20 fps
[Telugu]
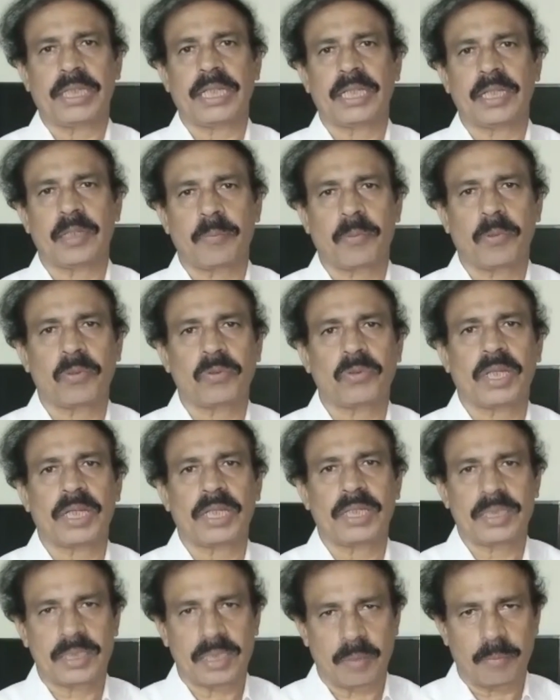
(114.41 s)
కేంద్ర
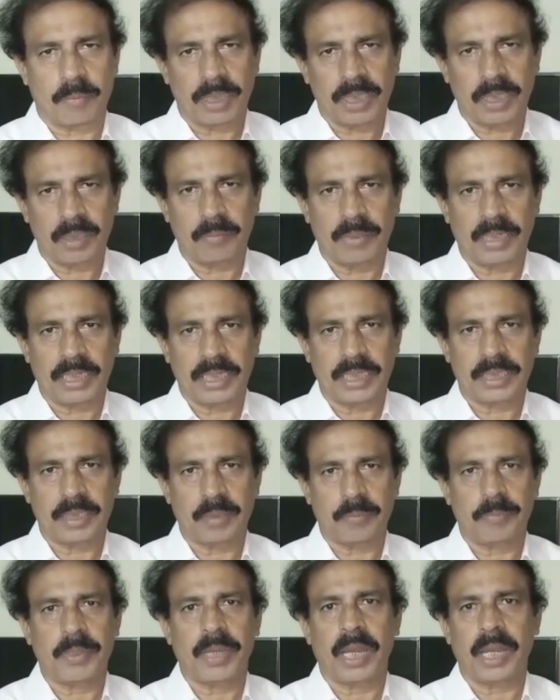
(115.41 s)
ప్రభుత్వానికి సంబంధం లేదని
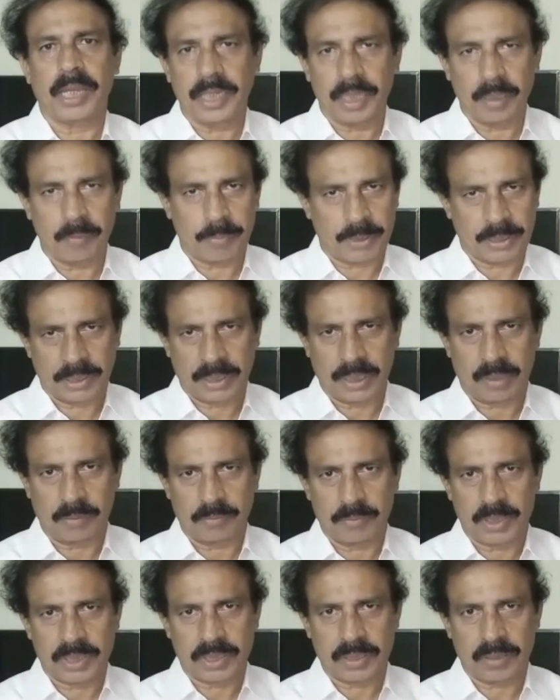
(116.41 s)
చెప్పి ఆయనే
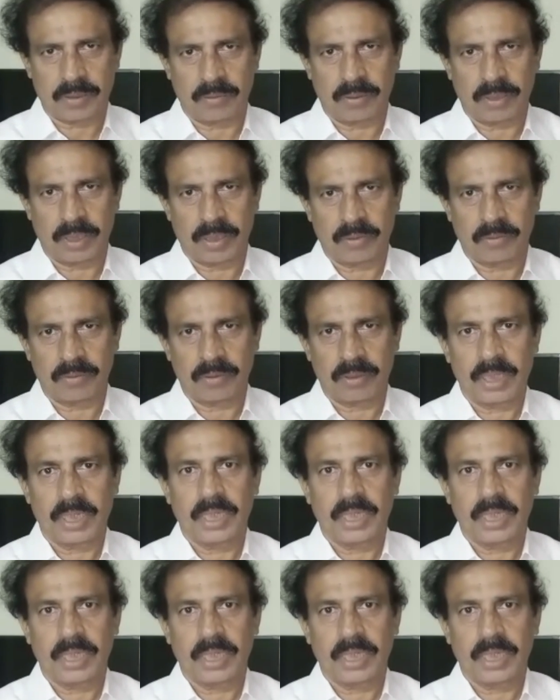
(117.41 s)
ప్రచారం చేస్తూ ఉన్నాడు